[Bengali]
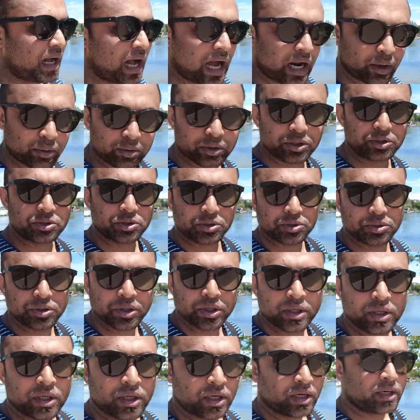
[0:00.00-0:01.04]
আরও কিছু
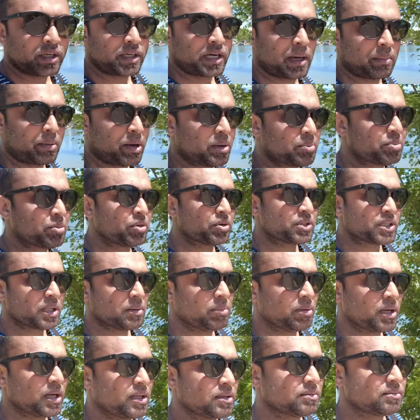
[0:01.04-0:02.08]
ডেভেলপ করতে
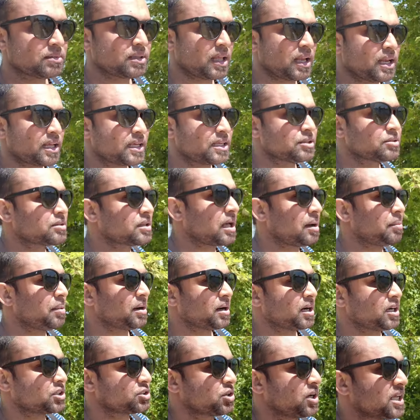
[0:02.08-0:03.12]
বলেন তাহলে কিন্তু আমার
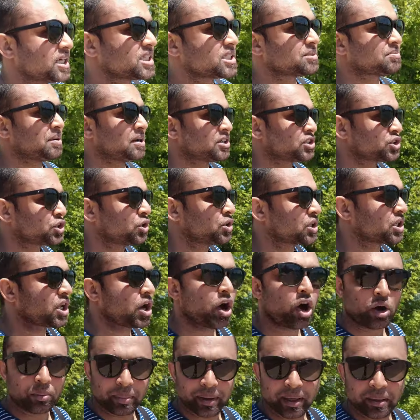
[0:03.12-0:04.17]
আসলে এক্সপানশনটা
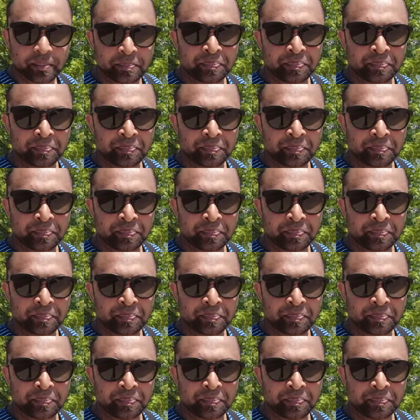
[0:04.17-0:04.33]
হবে